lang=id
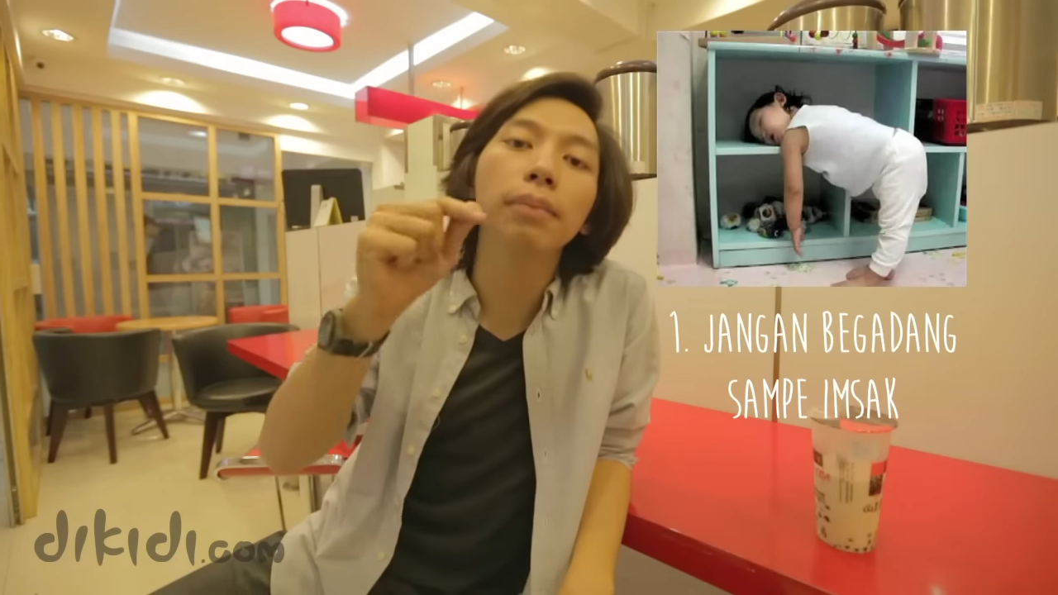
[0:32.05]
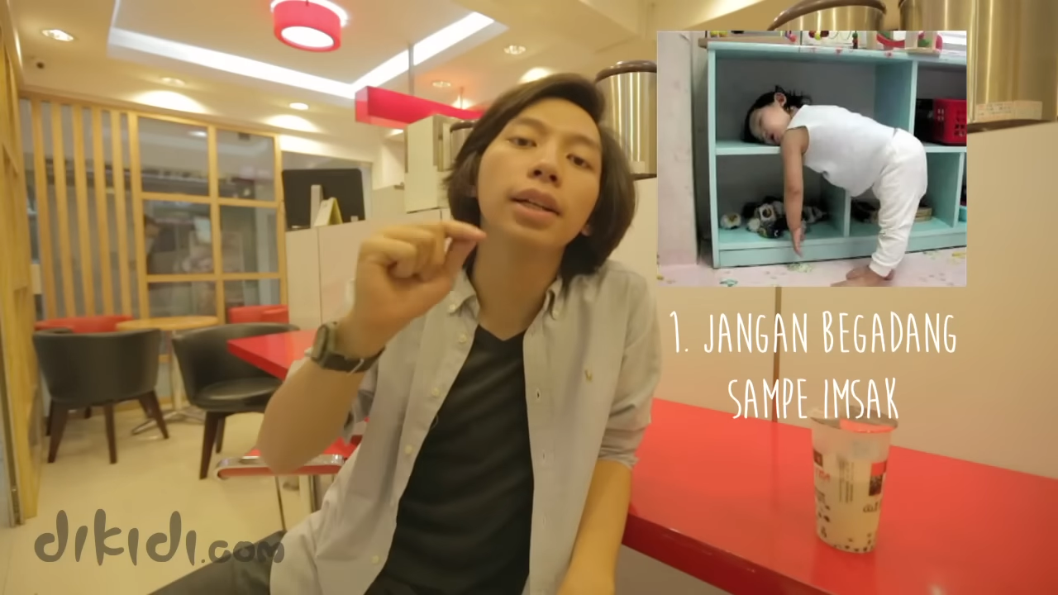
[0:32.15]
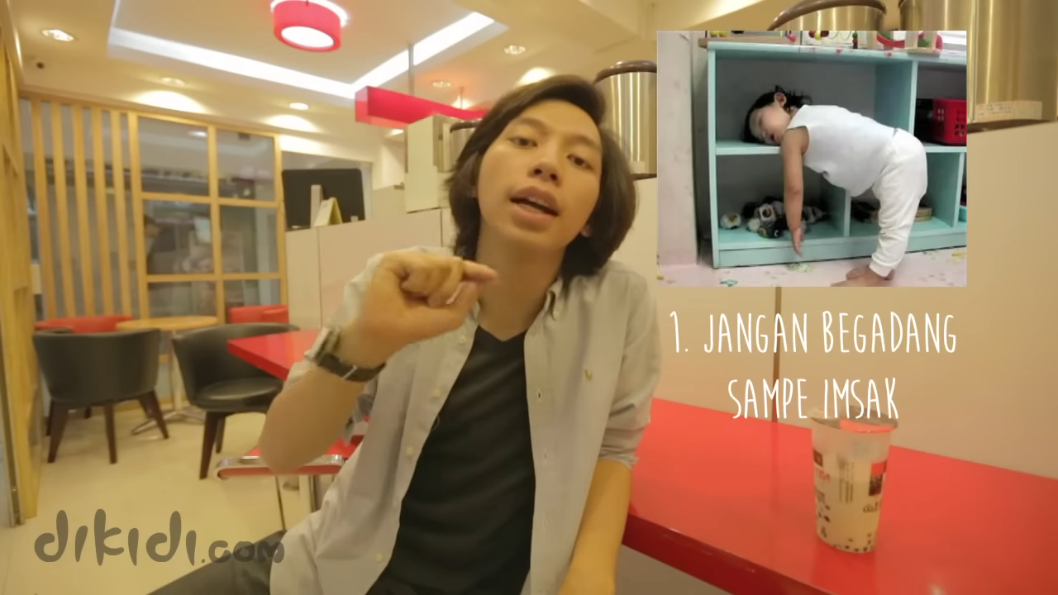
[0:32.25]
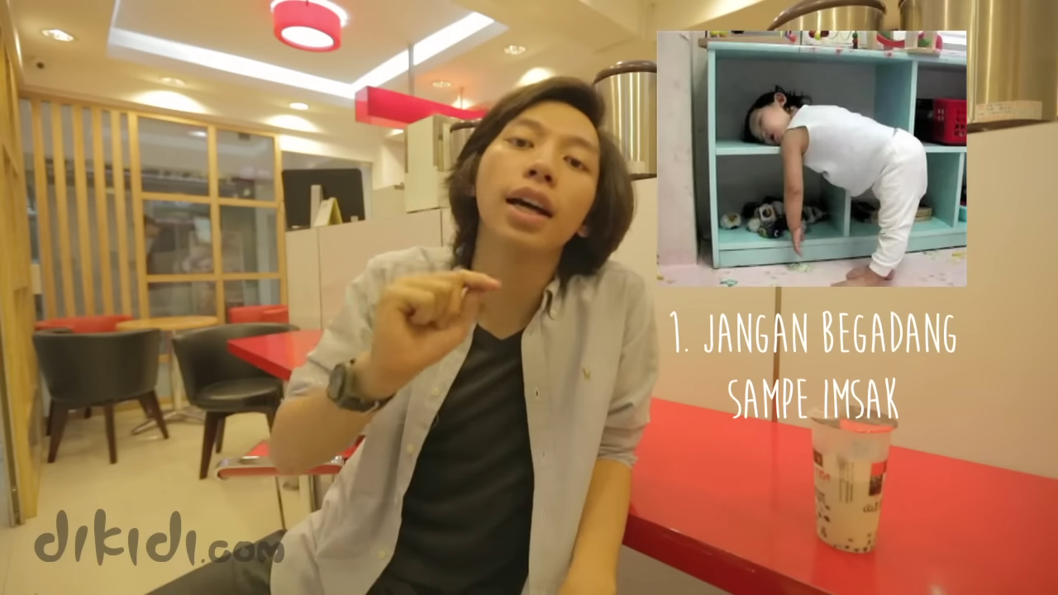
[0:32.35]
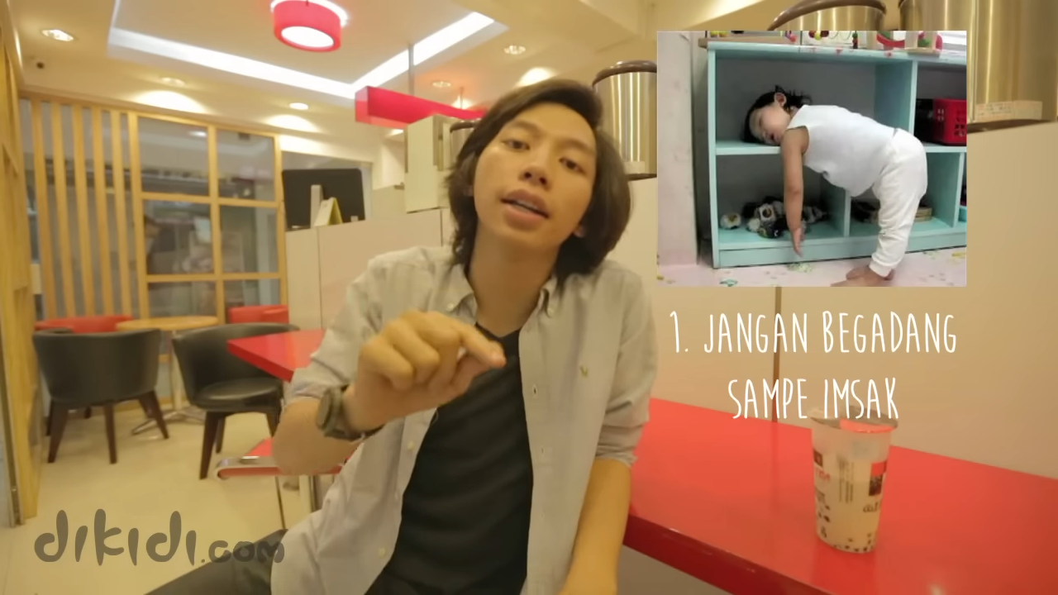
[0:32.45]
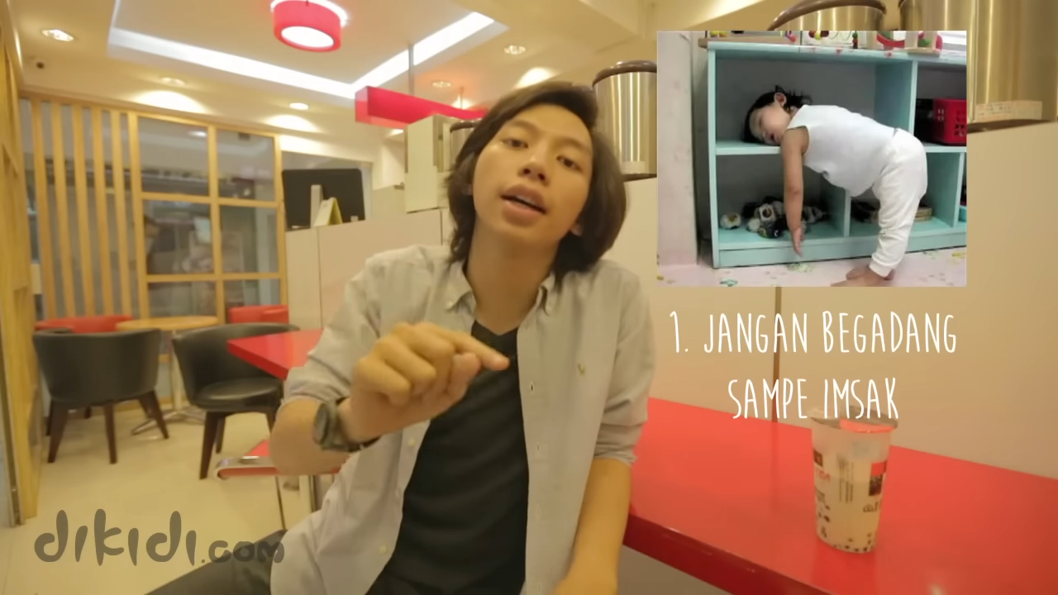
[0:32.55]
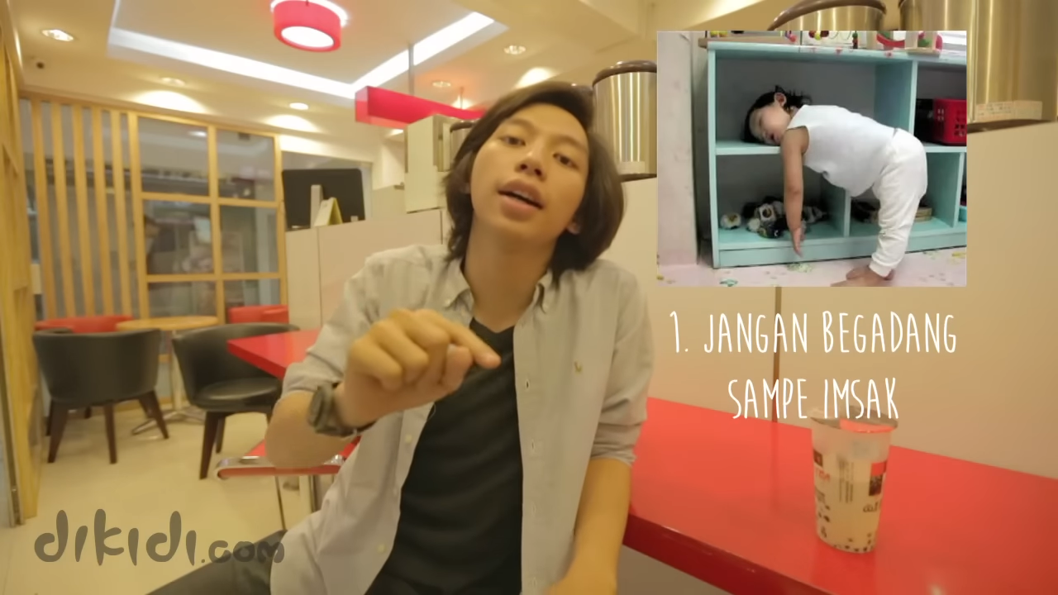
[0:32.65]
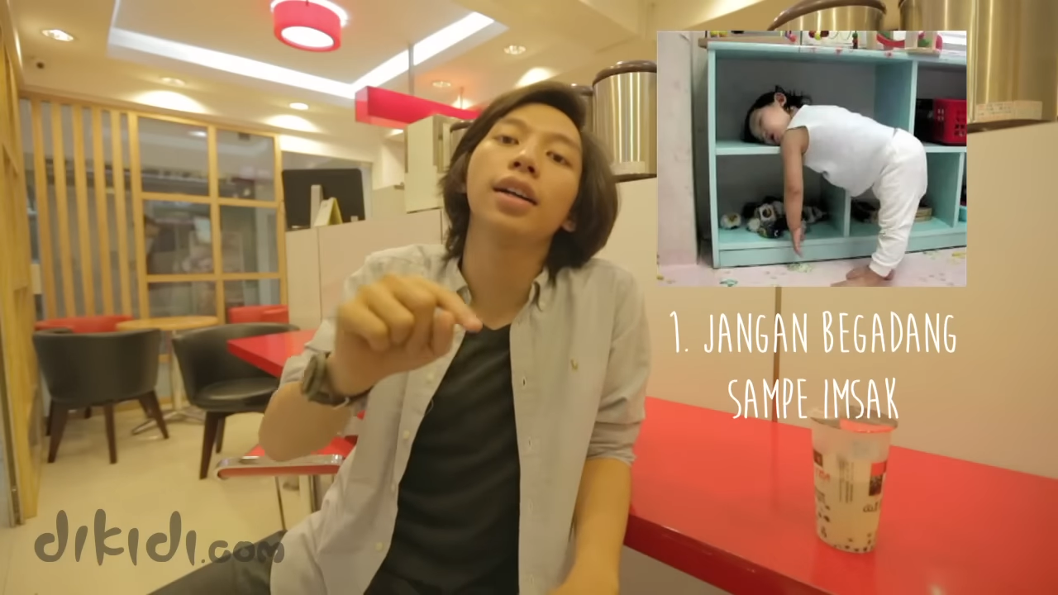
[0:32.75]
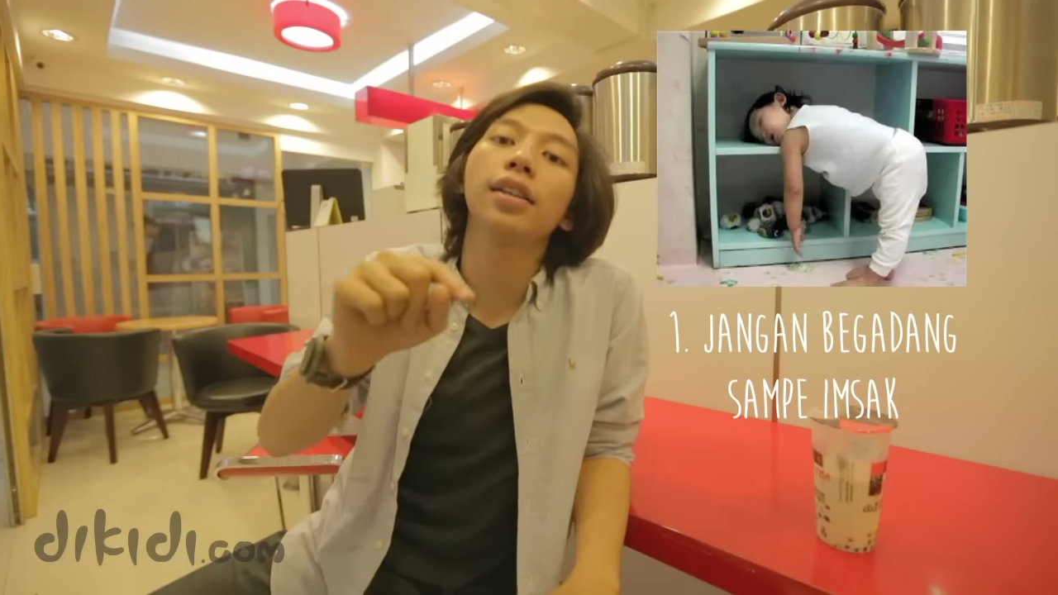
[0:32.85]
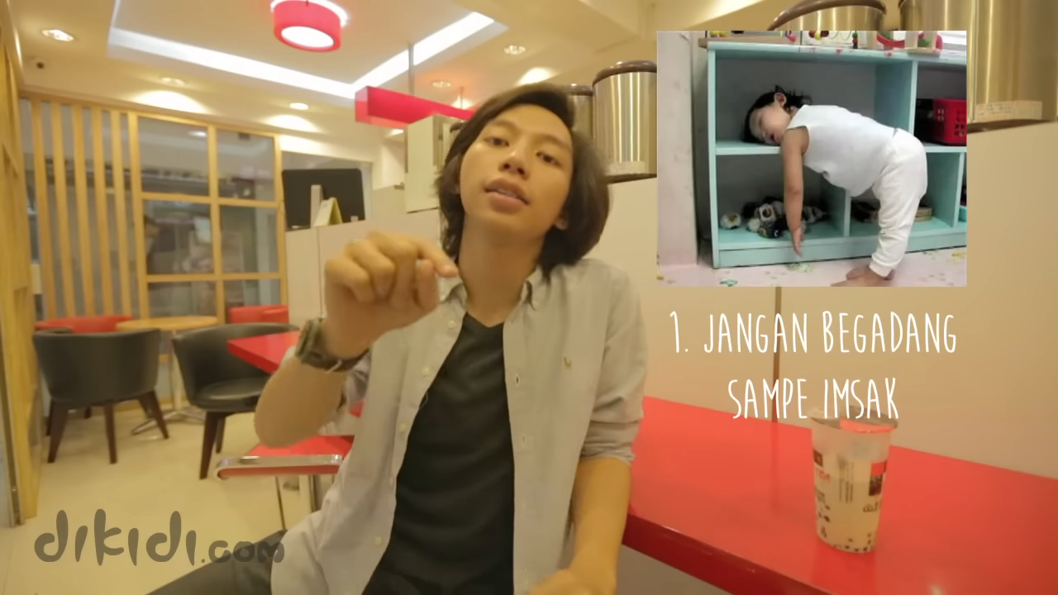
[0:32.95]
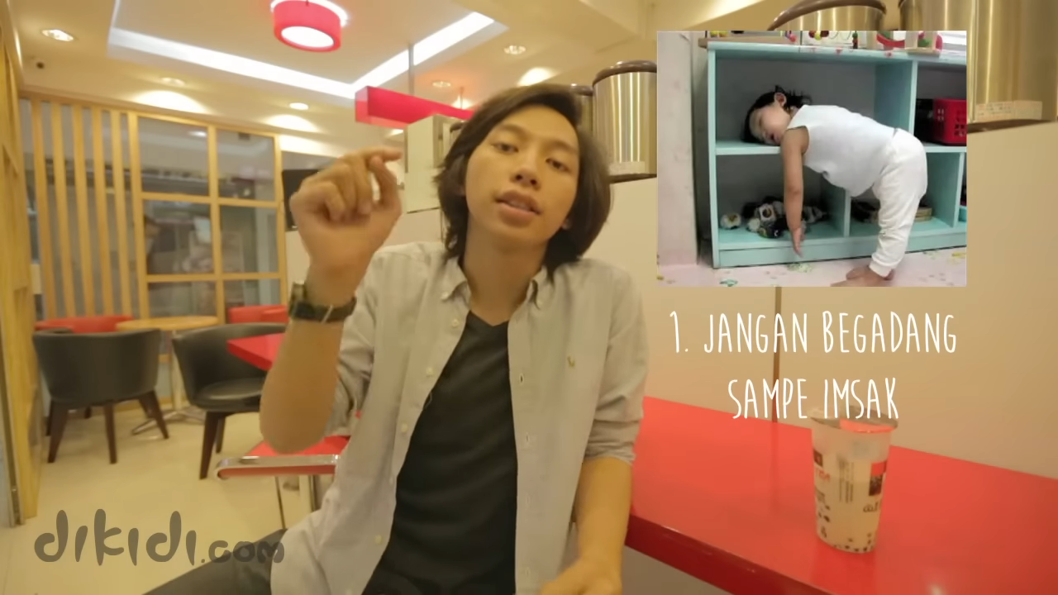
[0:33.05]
begadang